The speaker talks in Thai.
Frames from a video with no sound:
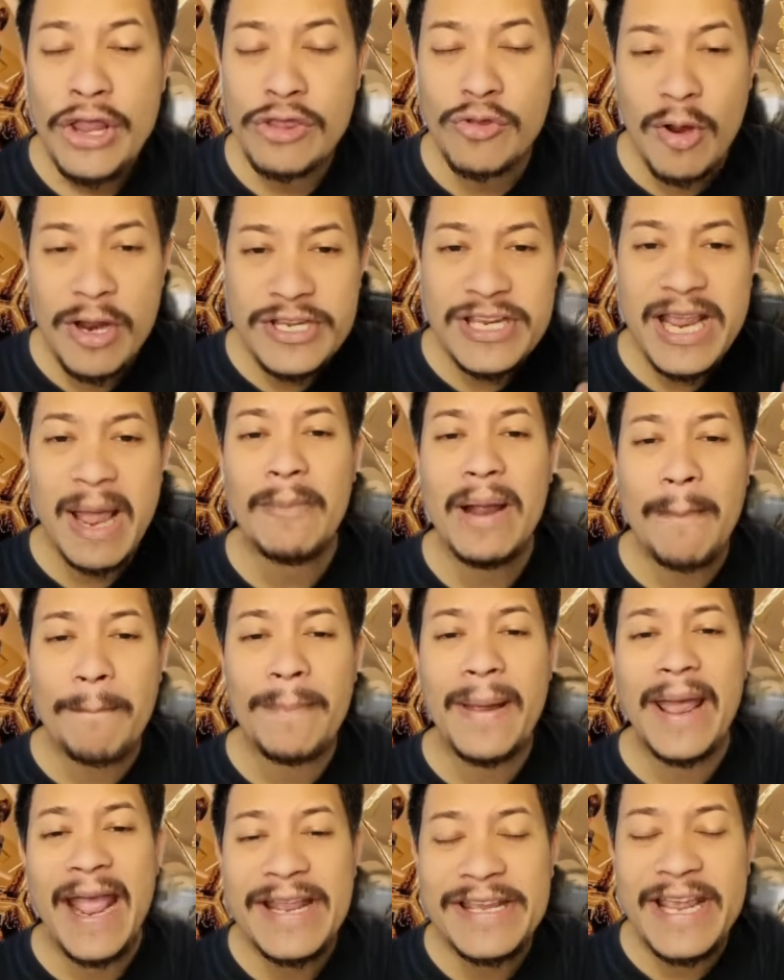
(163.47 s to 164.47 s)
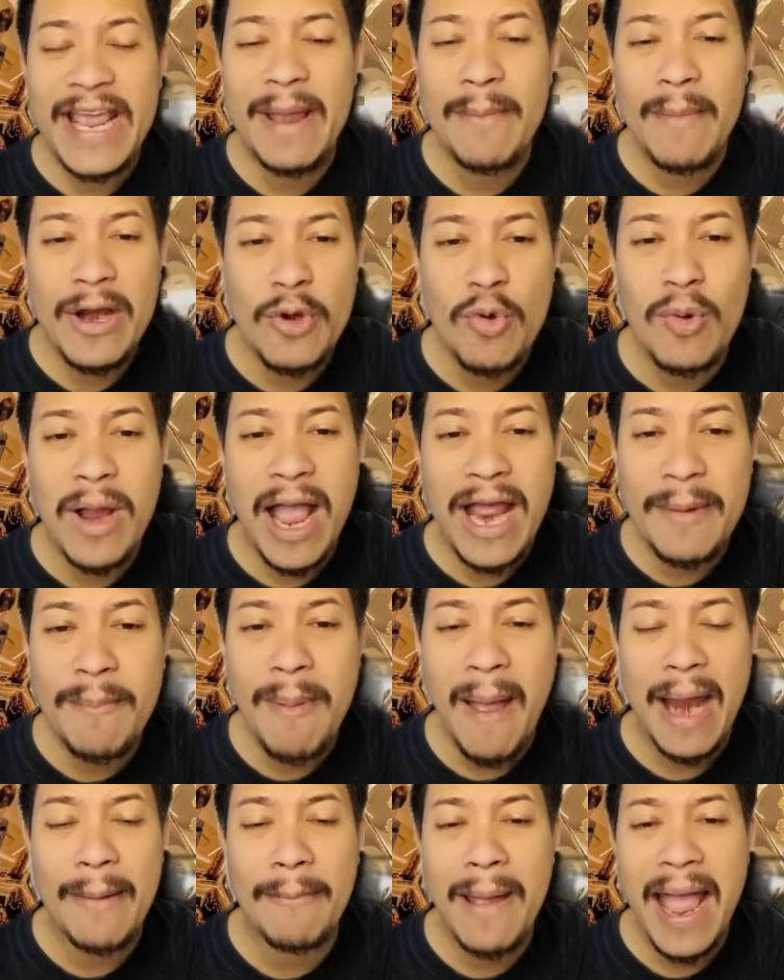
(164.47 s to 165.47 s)
ส่วนแชมป์กับเปเชเมื่อฤดูกาลที่
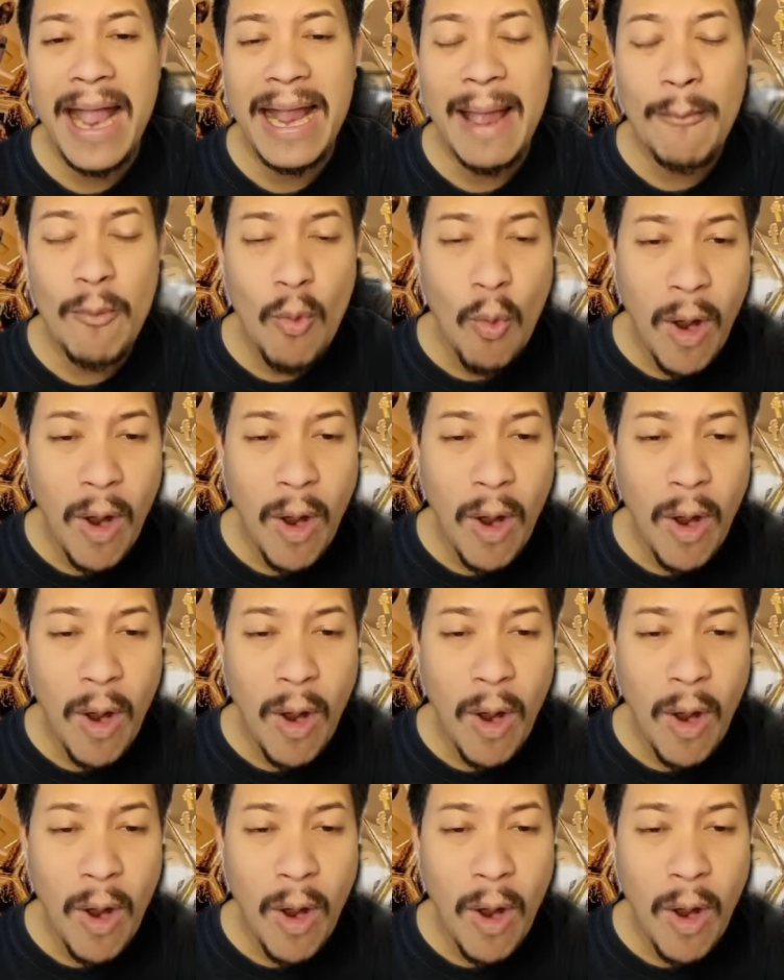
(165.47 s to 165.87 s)
ผ่านมาครับ